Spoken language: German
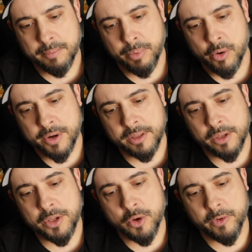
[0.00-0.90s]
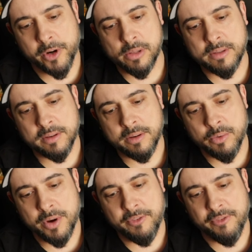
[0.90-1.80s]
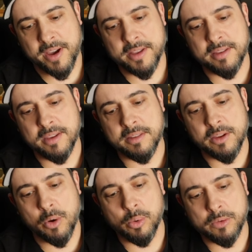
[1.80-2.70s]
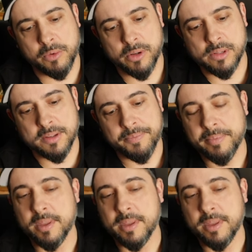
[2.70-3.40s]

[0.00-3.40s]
Born in the New World, Refined in the Old World.